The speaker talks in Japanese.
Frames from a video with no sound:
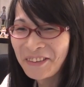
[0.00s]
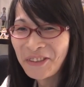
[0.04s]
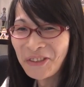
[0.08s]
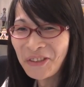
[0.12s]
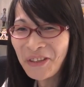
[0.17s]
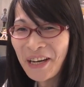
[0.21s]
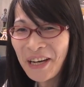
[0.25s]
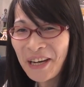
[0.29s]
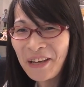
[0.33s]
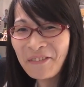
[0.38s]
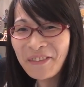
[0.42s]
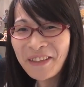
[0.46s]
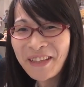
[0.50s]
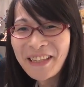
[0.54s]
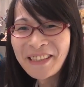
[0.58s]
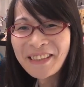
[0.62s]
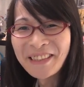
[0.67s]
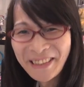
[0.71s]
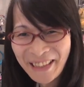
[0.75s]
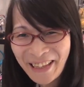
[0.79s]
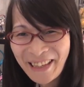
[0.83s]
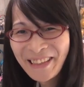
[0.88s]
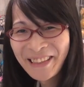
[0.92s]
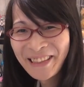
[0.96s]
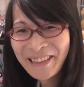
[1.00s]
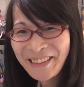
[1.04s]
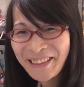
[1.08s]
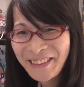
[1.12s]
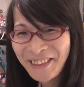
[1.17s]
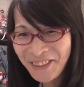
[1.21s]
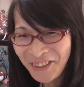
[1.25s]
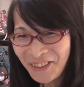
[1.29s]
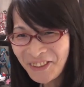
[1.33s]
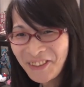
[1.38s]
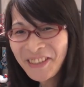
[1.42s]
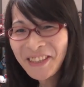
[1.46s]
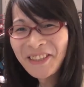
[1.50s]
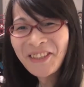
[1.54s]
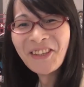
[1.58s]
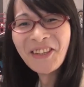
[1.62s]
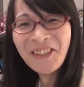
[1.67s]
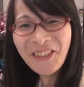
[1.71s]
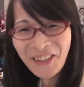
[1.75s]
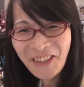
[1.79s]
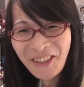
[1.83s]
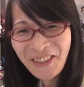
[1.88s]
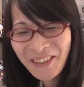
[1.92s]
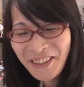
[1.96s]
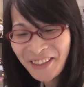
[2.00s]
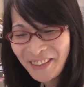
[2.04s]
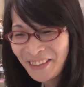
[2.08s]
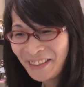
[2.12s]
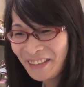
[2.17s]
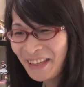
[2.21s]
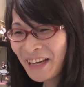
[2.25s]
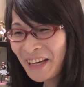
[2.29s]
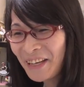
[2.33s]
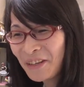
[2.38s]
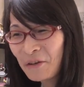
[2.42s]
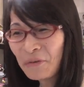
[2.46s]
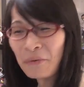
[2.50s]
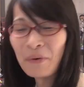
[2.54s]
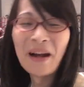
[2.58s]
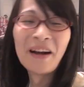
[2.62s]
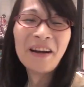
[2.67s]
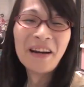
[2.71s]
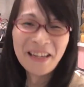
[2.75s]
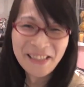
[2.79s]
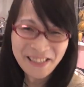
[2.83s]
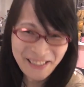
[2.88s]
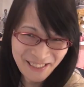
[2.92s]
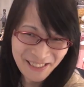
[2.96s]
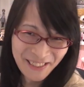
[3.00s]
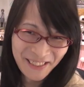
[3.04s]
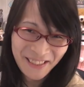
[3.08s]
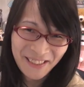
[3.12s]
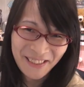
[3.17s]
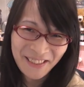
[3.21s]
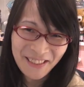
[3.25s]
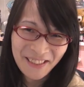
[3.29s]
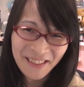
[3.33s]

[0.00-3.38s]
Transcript: コア M だしね。超低いの。だけどファンレス。